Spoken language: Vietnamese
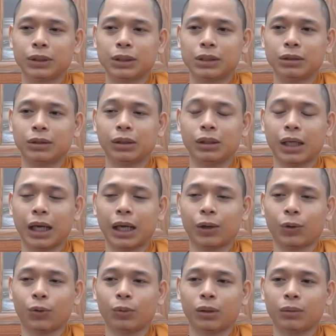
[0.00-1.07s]
cái sự tự
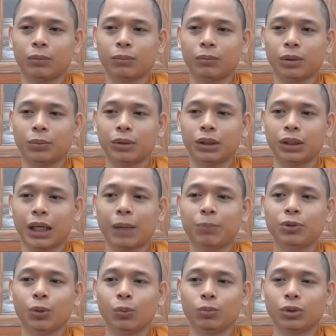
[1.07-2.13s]
hào của mình mà mình áp
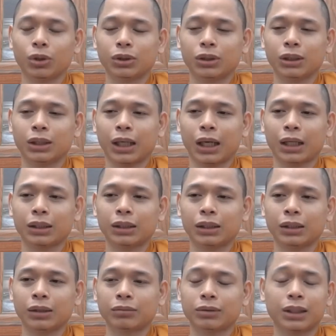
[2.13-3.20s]
dụng cho người khác thì
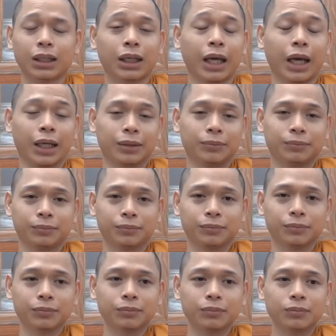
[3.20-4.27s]
nó rất là kẹp
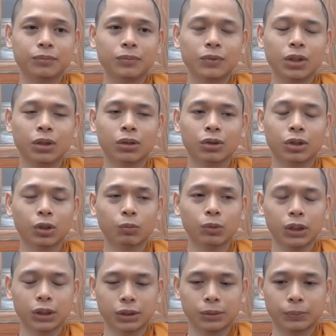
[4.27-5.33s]
nó giống
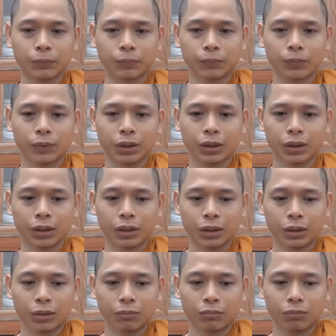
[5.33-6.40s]
như
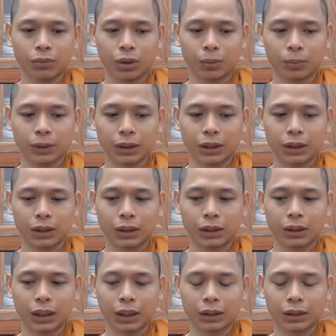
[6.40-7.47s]
một
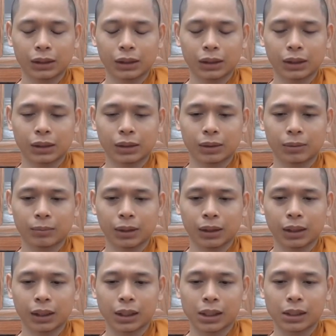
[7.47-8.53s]
cái anh mà
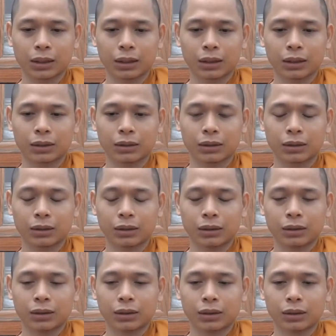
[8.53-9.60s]
ăn
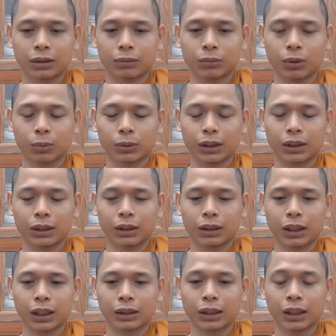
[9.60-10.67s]
à, một cái
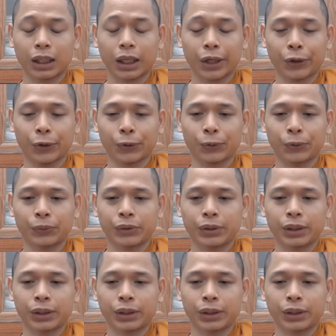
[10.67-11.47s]
anh nhà nghèo